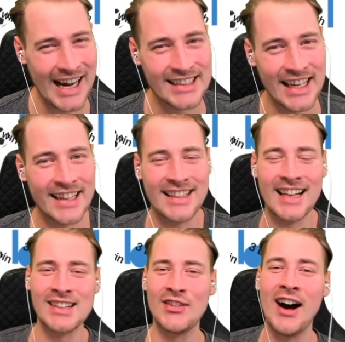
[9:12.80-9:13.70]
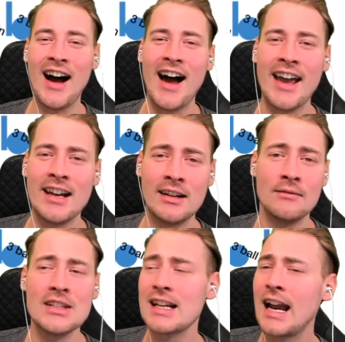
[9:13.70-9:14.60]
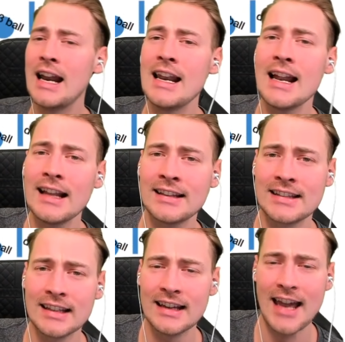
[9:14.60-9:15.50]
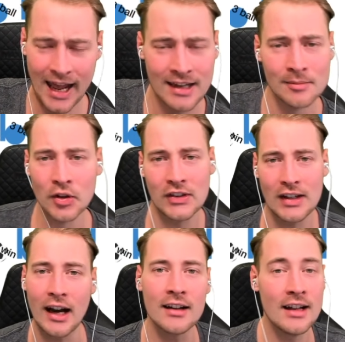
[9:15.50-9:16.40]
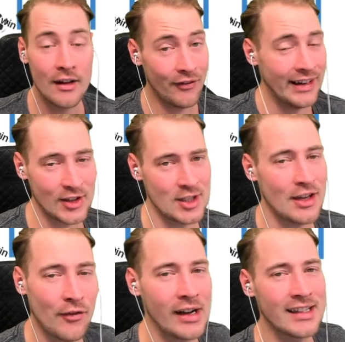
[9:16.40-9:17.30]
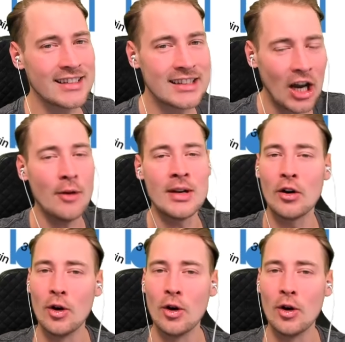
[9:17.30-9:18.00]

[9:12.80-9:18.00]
ganz ehrlich, das war ein klasse Ende, muss ich sagen. Wenn es euch gefallen hat, Daumen nach